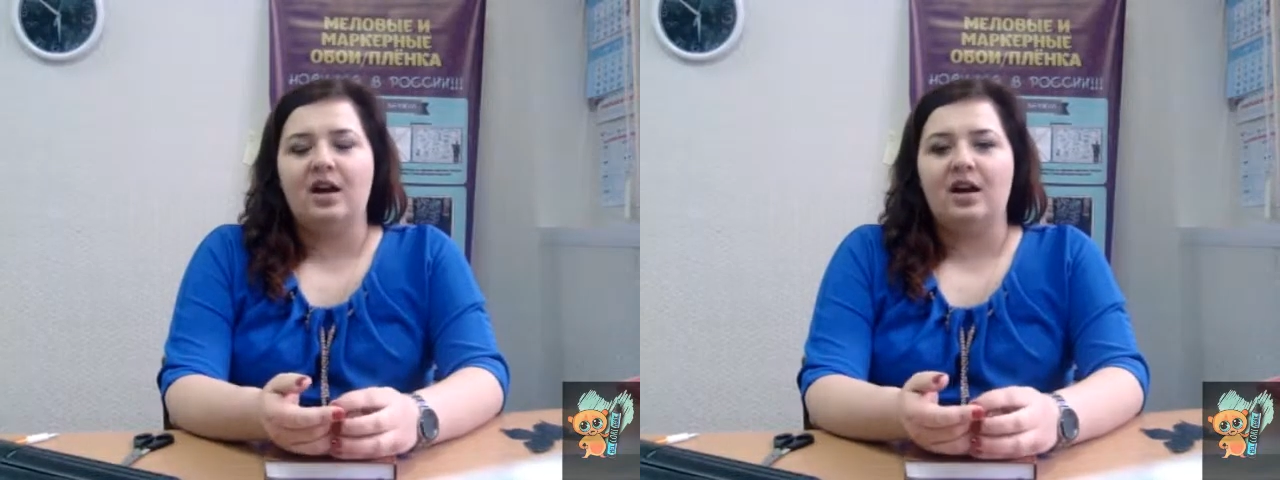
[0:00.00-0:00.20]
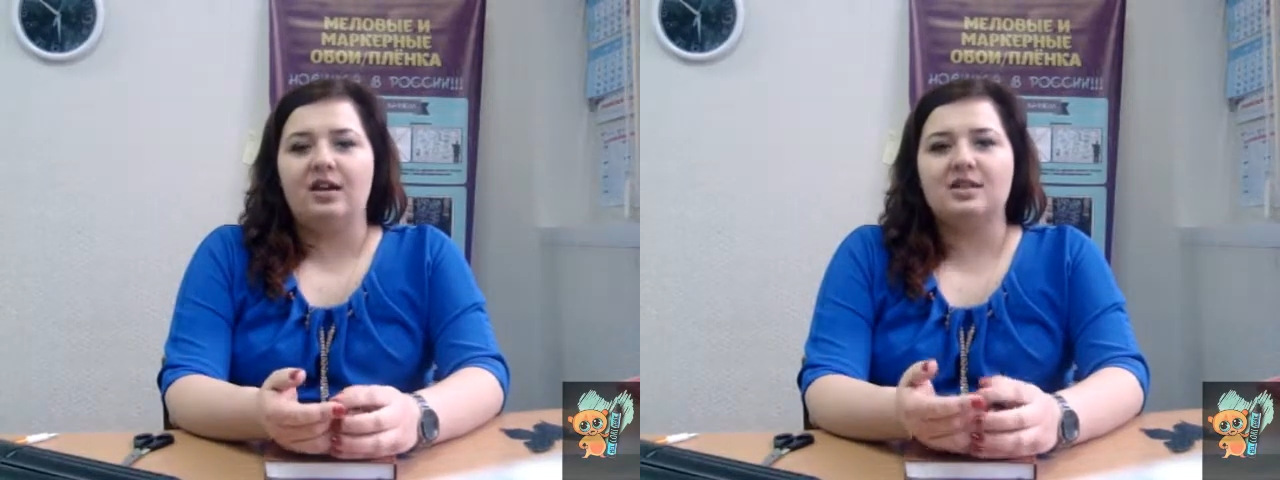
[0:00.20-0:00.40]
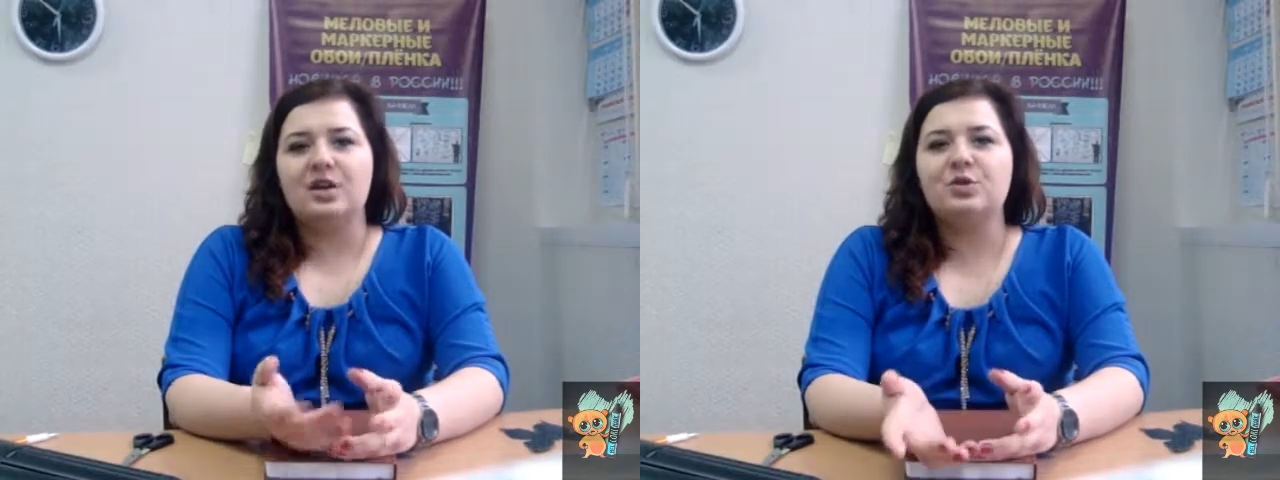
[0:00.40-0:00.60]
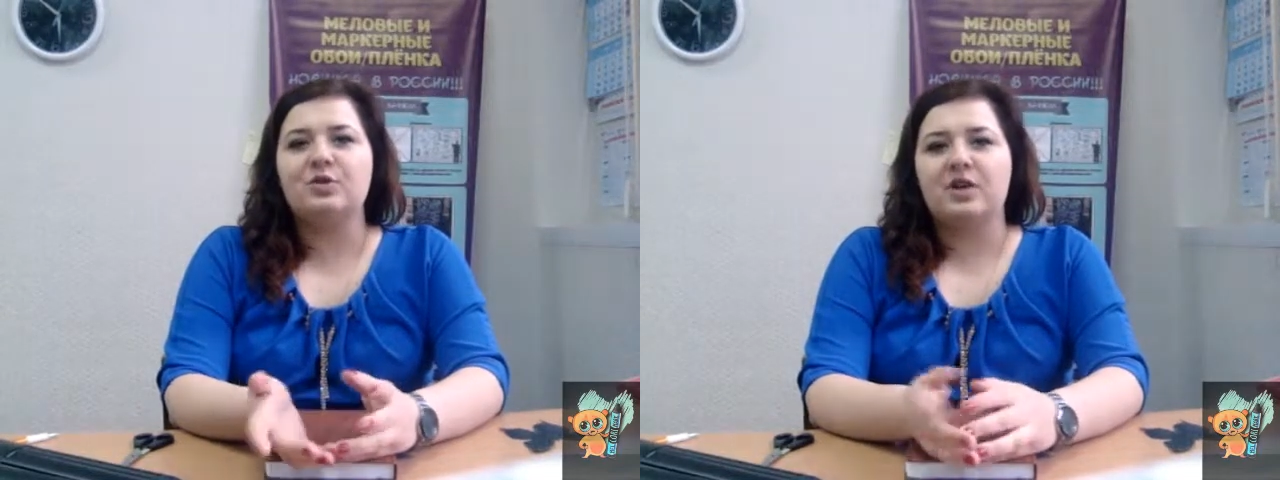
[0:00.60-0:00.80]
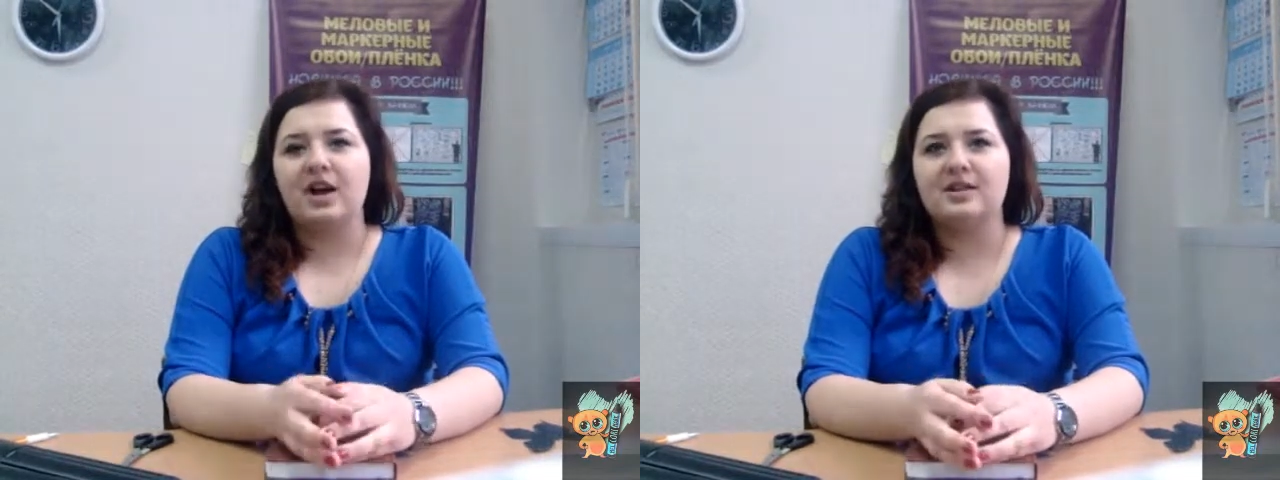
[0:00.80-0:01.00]

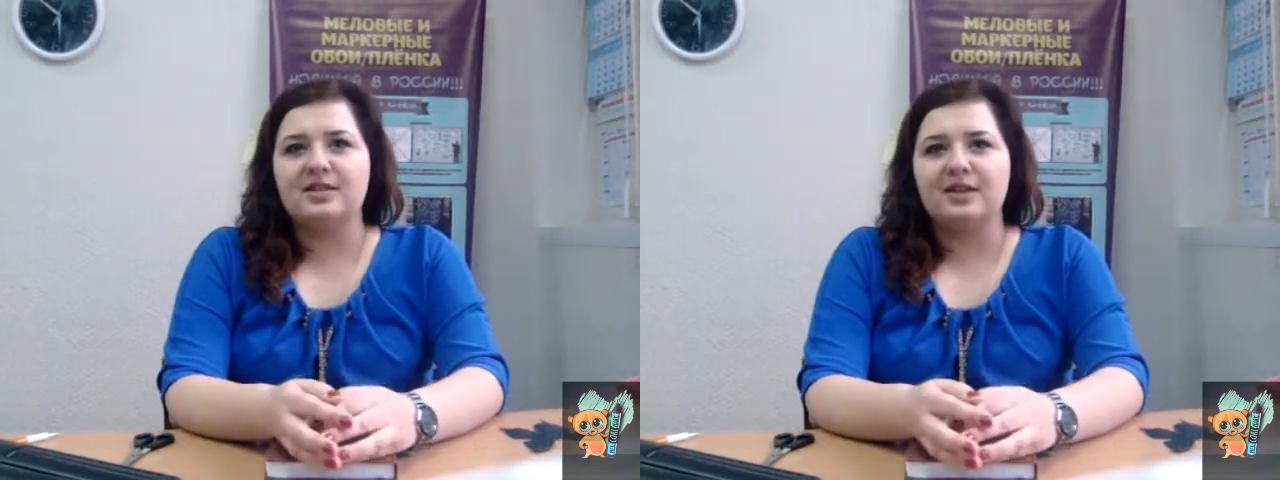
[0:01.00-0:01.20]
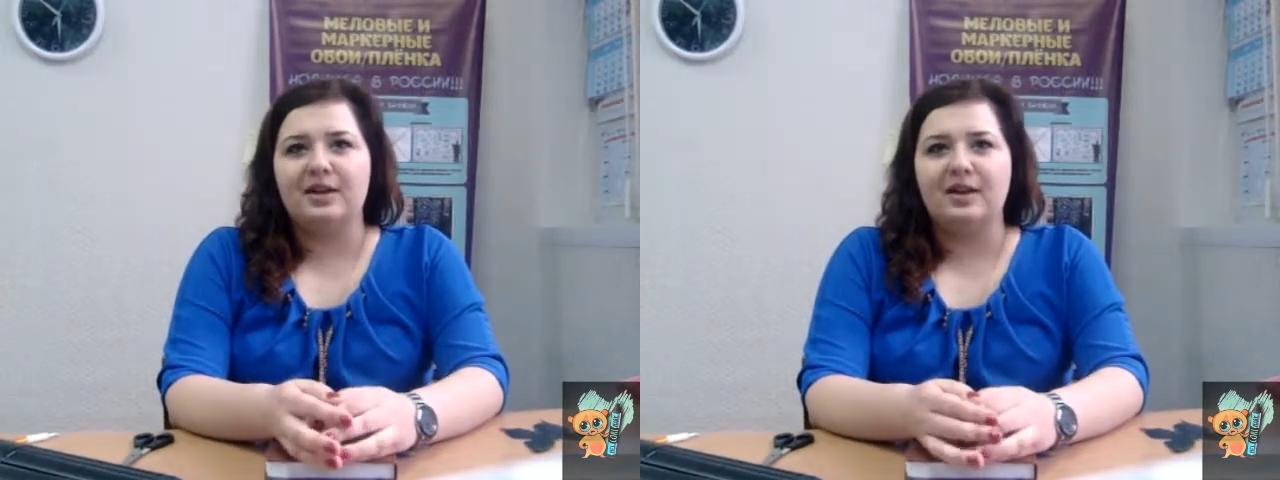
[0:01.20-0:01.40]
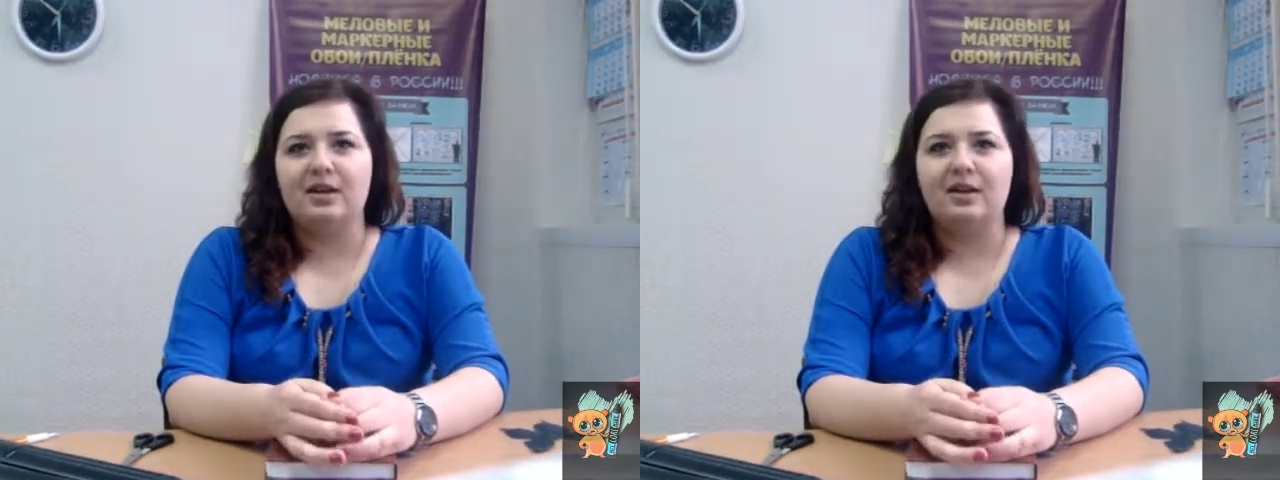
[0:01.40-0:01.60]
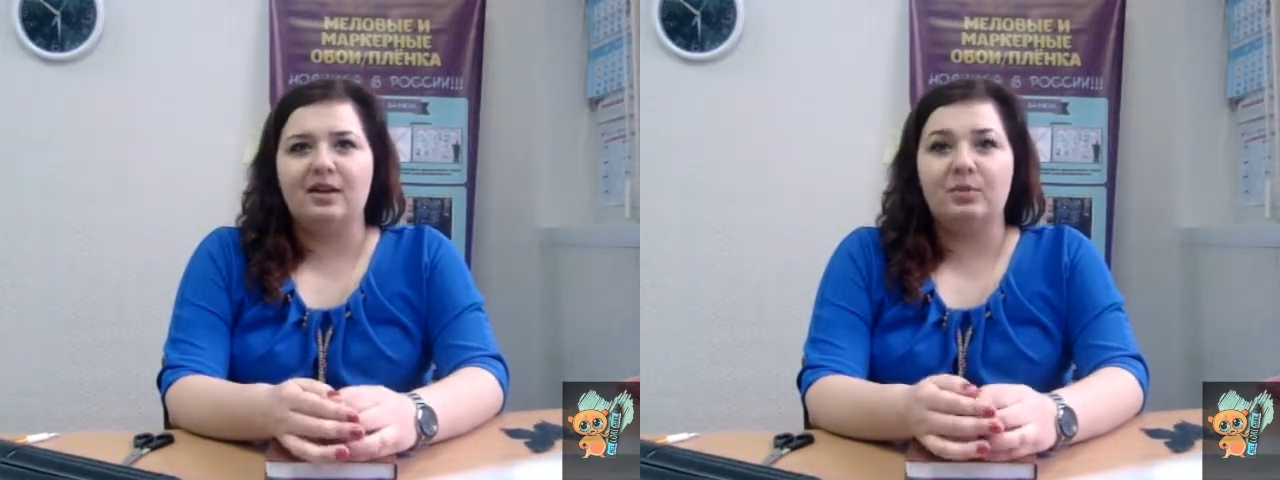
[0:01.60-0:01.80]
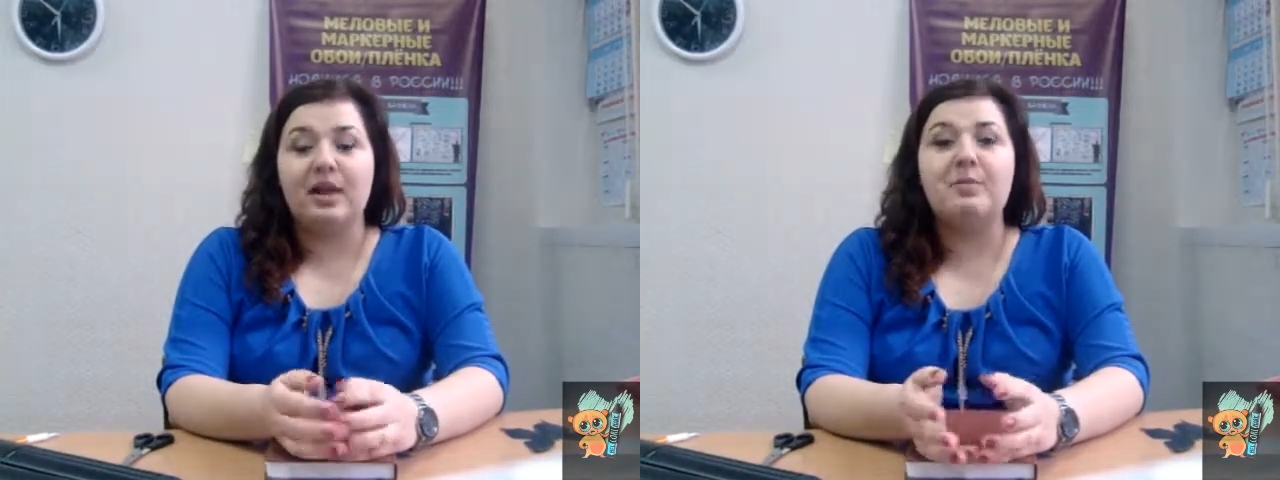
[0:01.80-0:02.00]
Расскажу
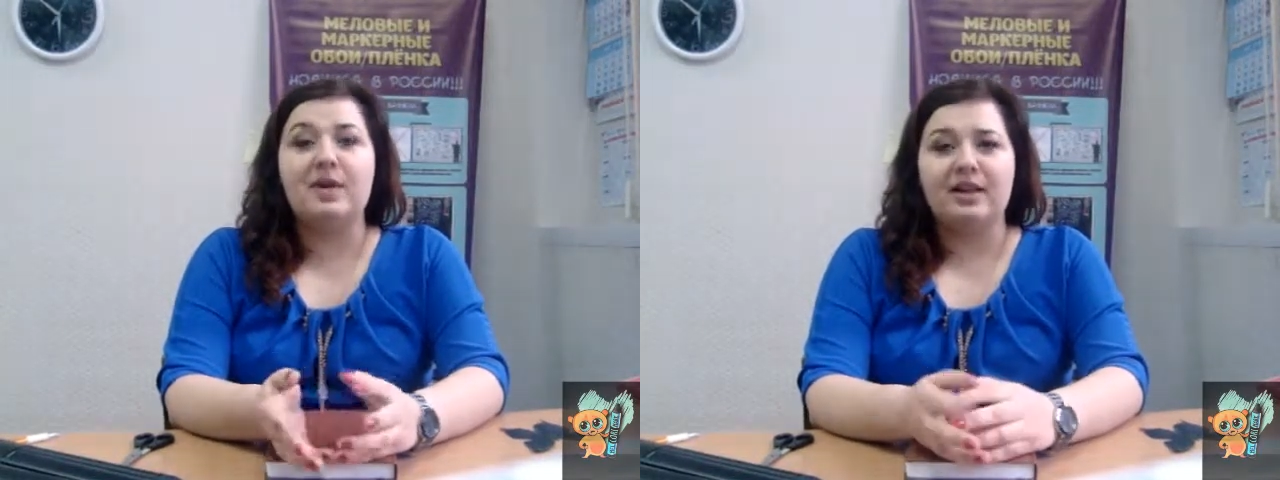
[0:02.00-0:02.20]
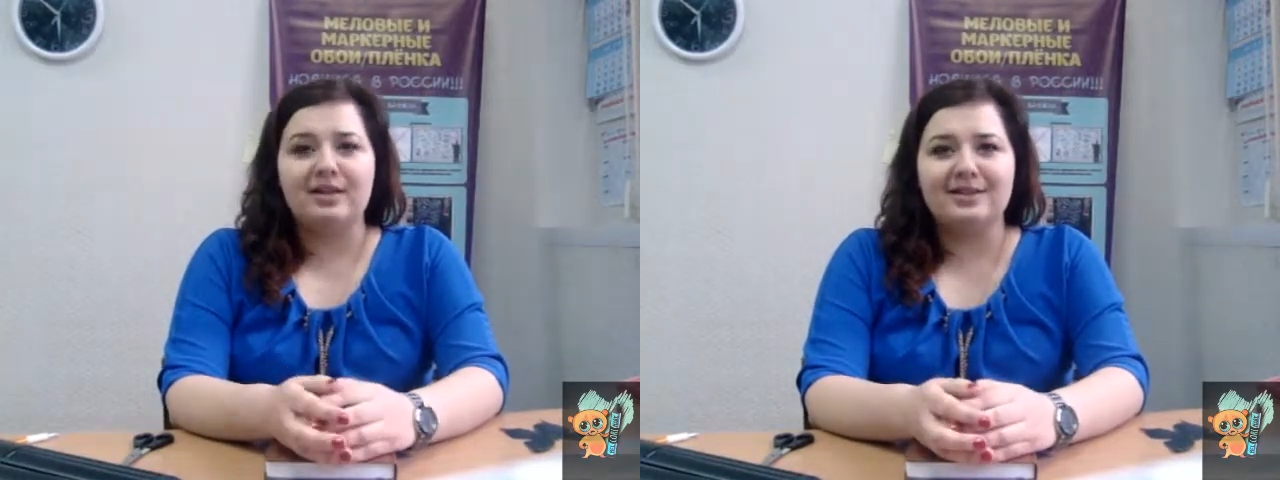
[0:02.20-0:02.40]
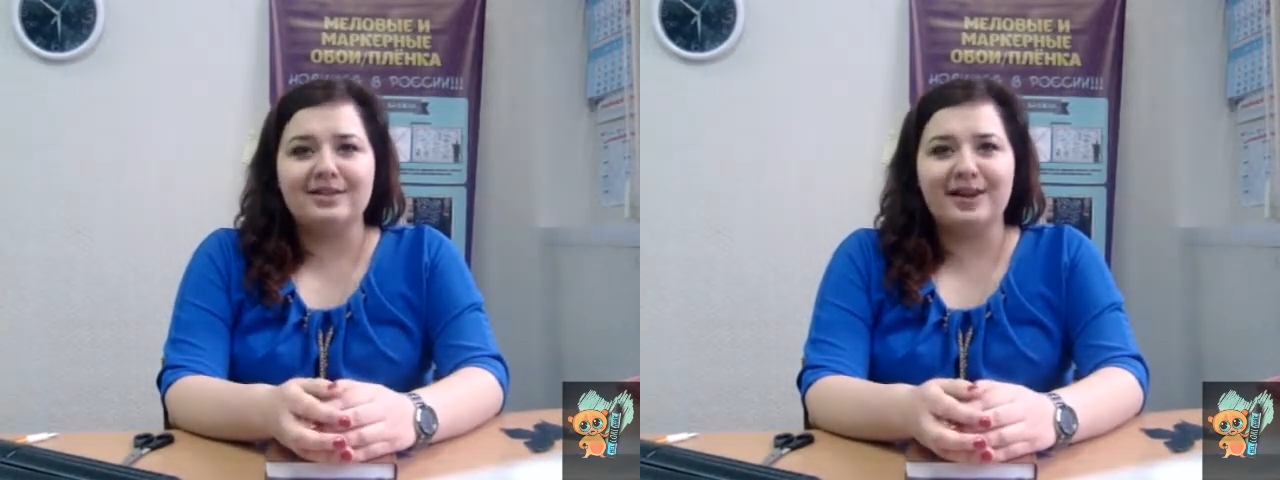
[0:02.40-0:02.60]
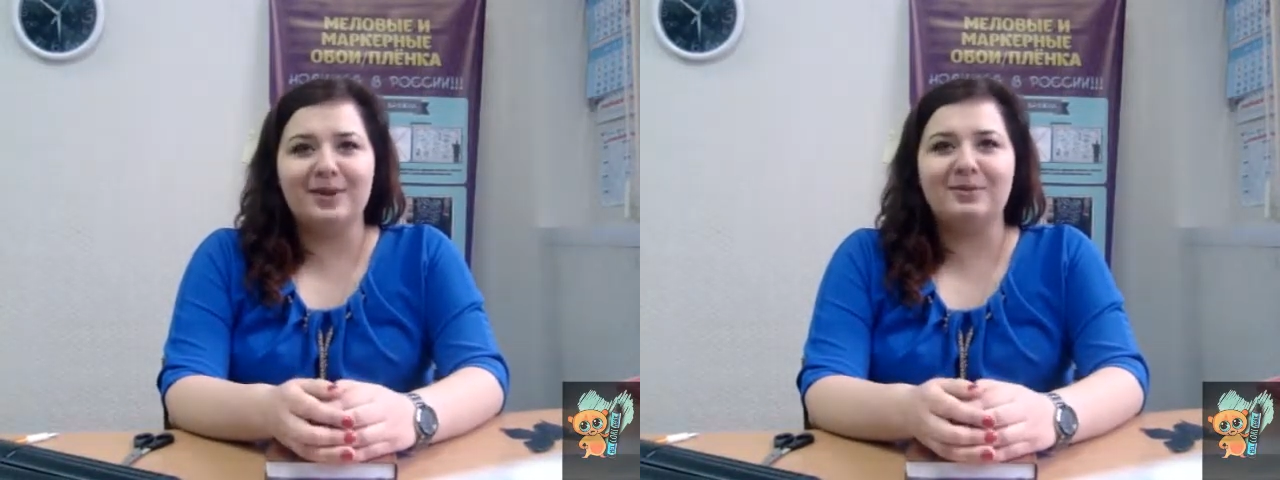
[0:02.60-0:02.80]
вкратце. Была пятница,